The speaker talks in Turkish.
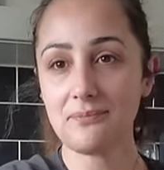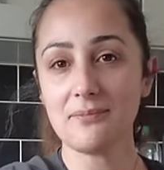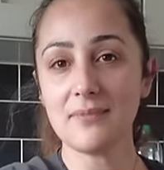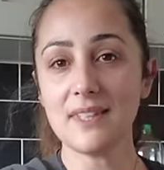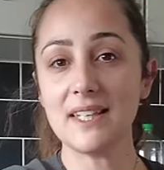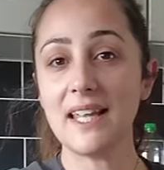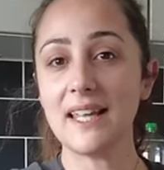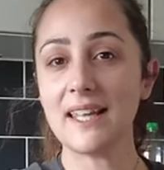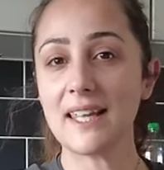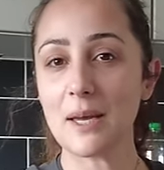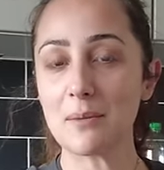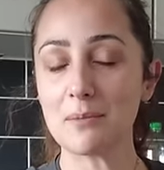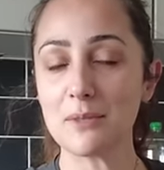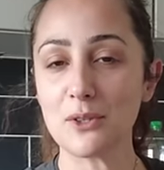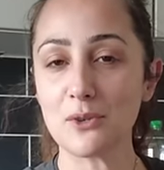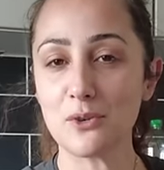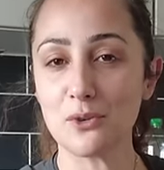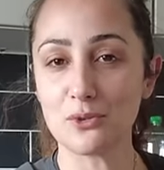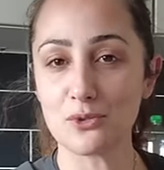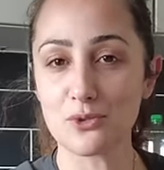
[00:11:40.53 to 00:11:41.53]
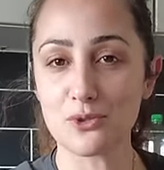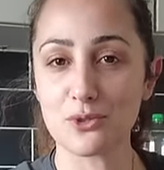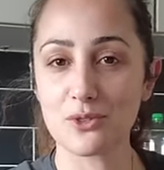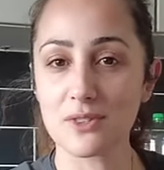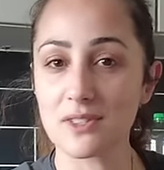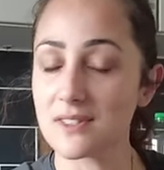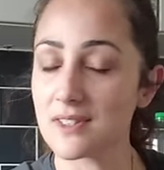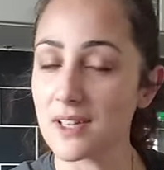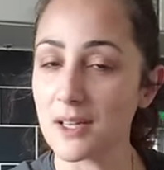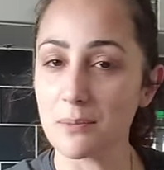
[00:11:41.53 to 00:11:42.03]
Yengemle konuştuk.
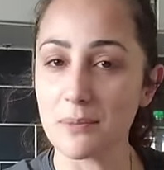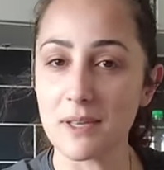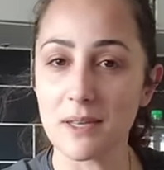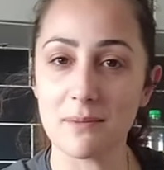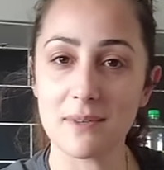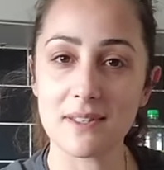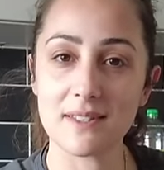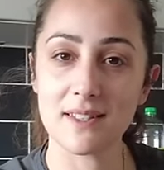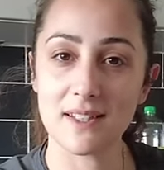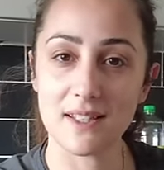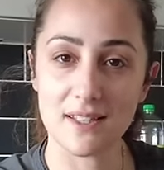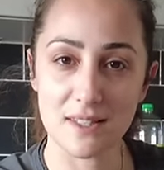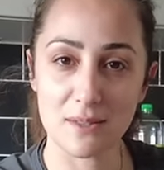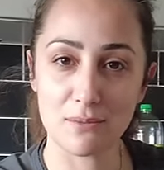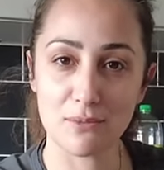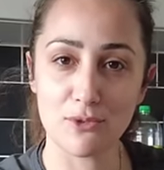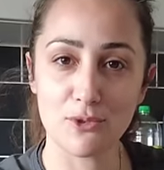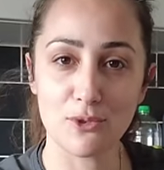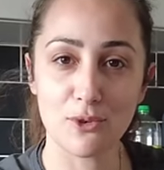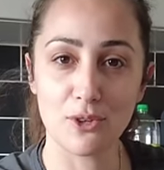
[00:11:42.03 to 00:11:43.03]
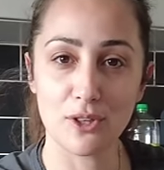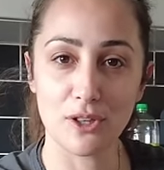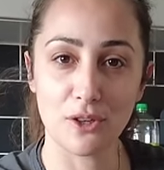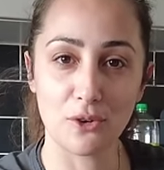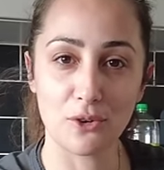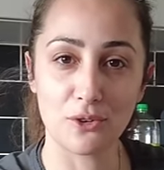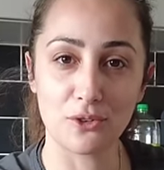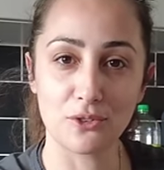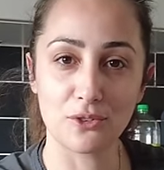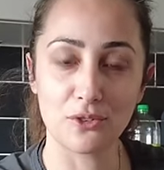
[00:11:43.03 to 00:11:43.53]
Kız abiye meselesi büyük
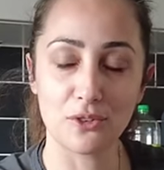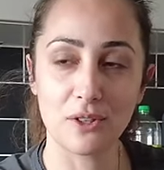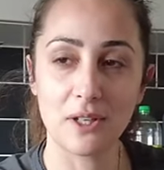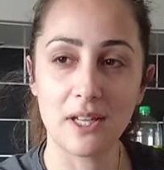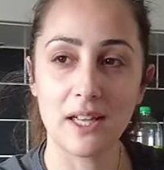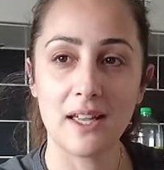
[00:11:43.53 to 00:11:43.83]
olay oldu.